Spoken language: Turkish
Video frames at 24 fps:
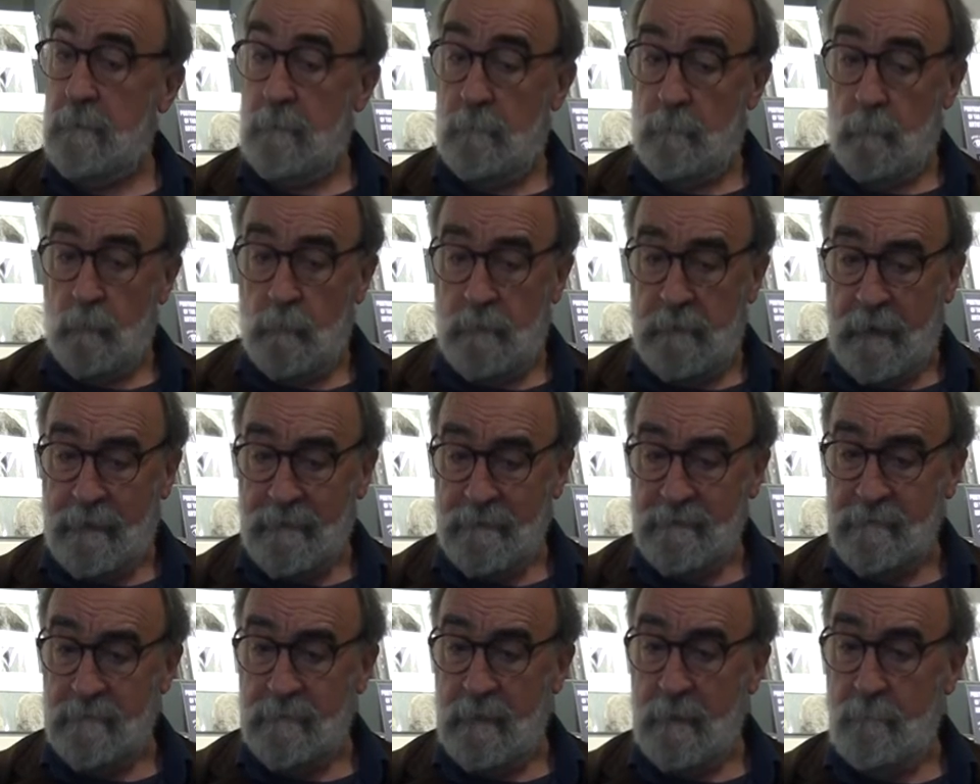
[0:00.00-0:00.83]
bu
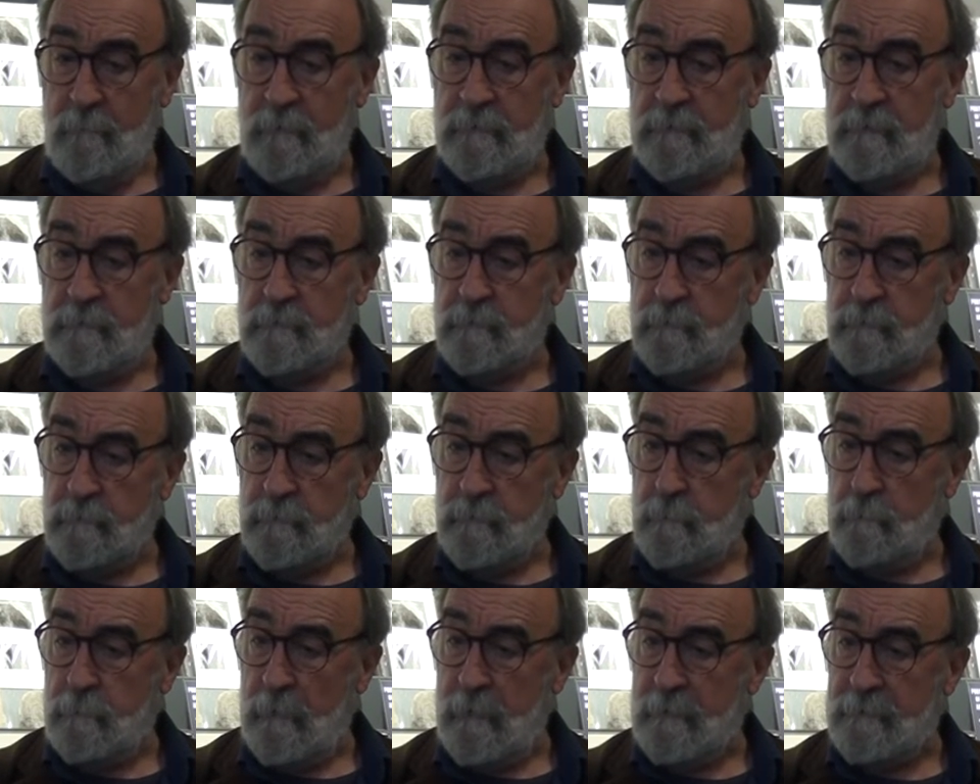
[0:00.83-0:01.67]
genişlemedi.
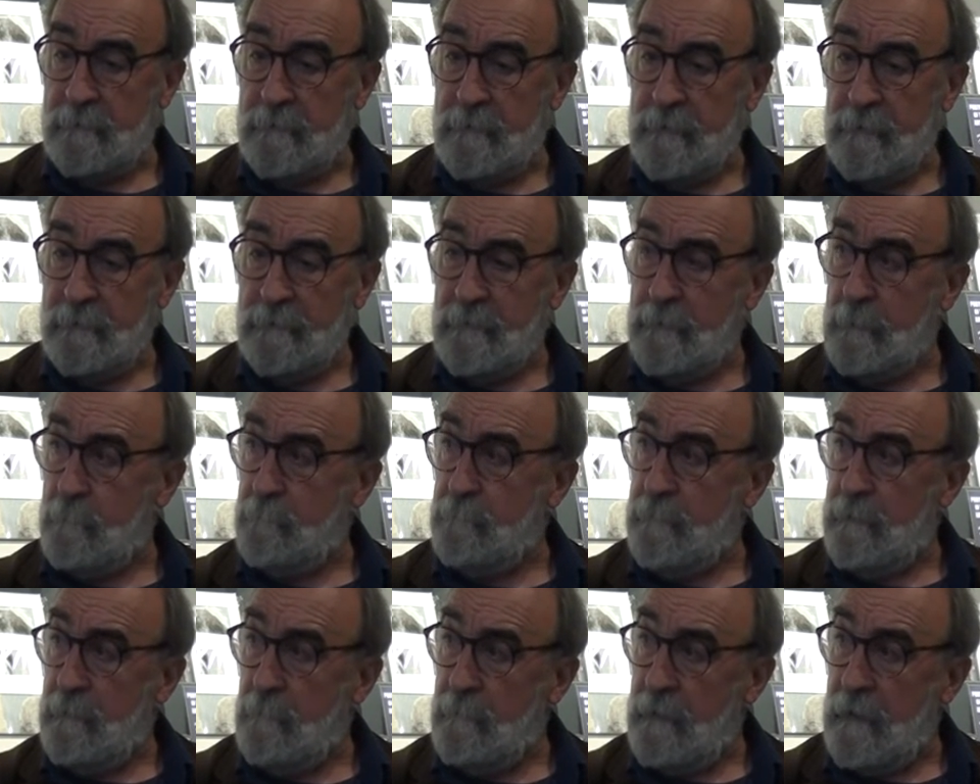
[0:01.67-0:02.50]
Çünkü parlayanları
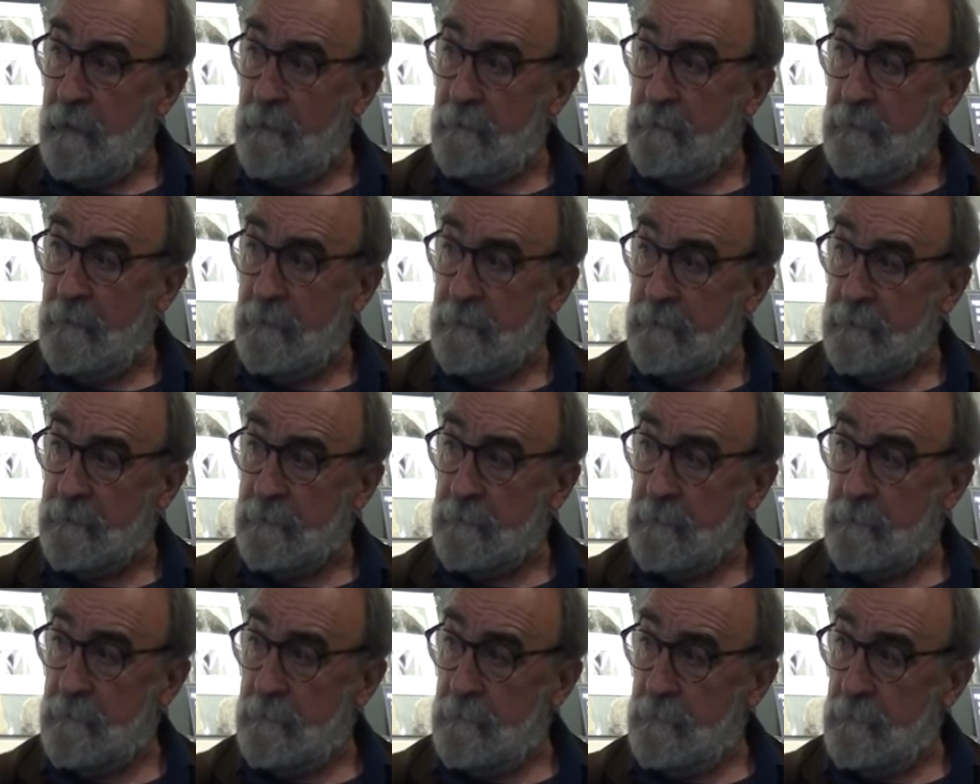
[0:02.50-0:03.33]
bilmeyenlerin
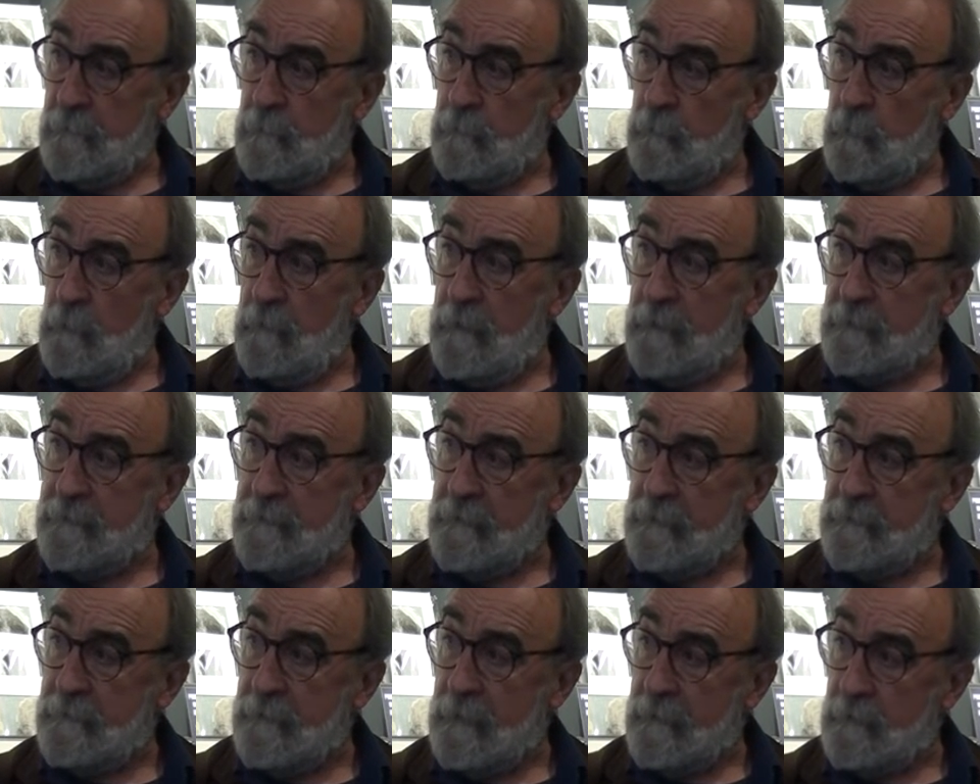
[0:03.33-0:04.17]

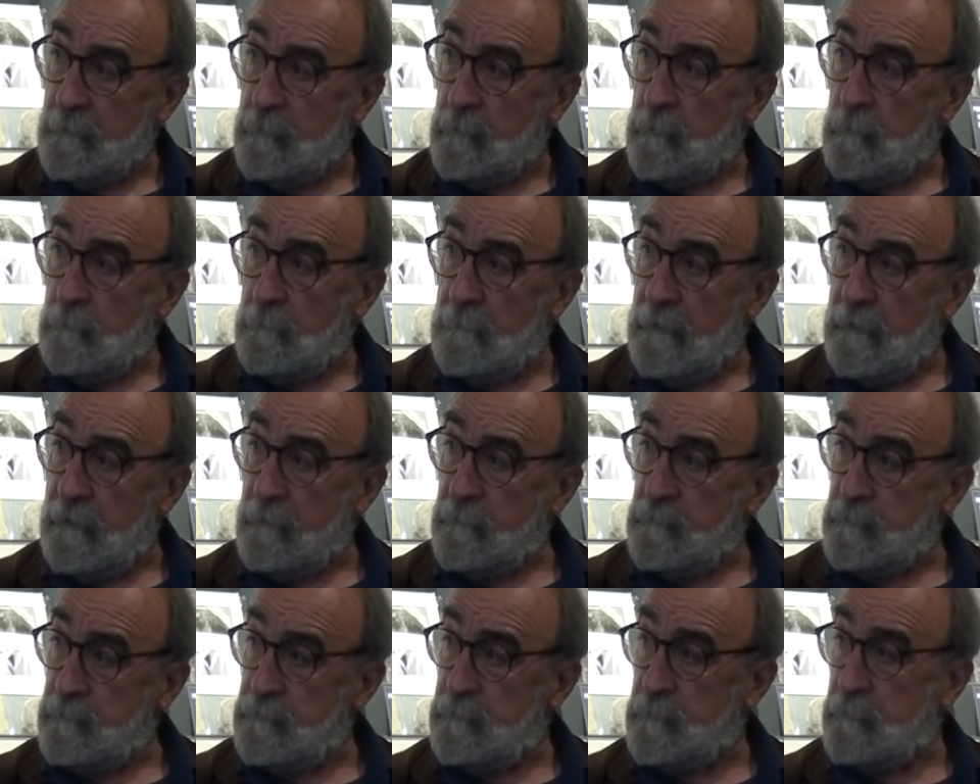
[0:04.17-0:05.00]
yönettikleri
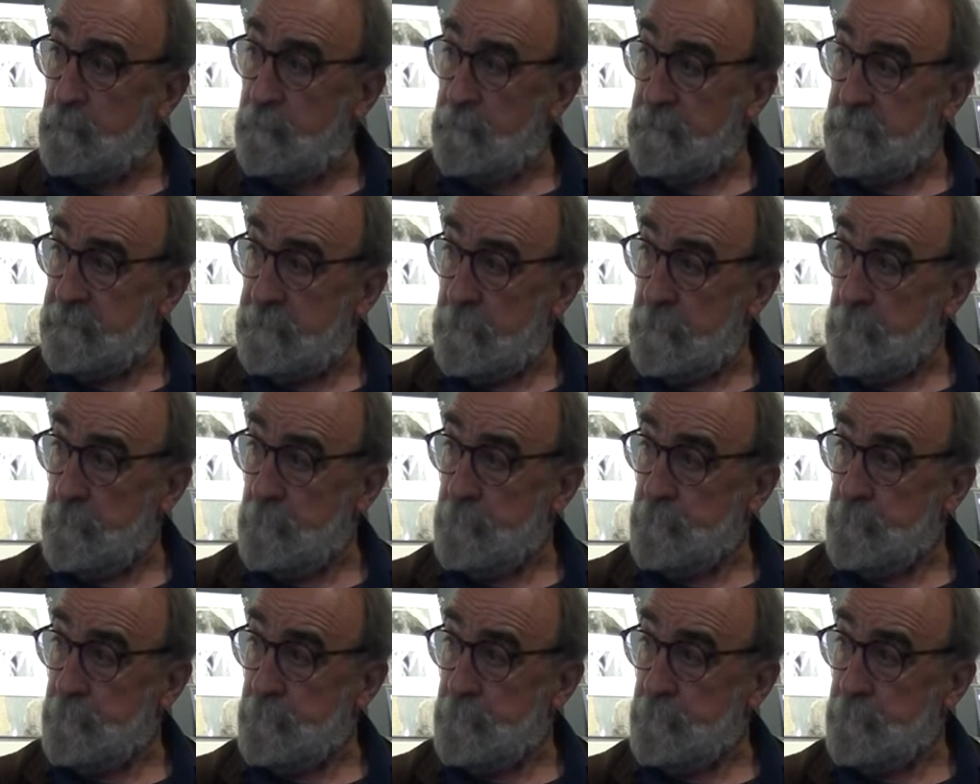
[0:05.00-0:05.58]
durumlara düştük biz.